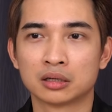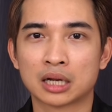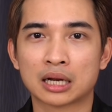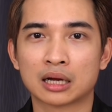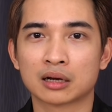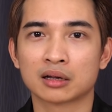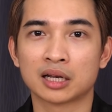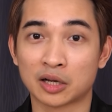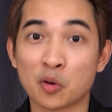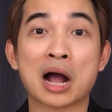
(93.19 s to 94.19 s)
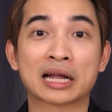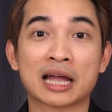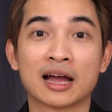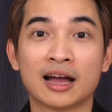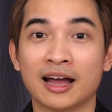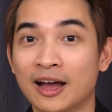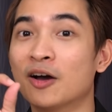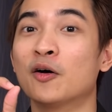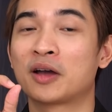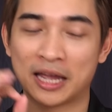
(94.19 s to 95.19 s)
Nên là lần này cố gắng nhá.
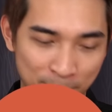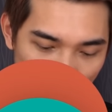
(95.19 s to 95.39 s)
Ok.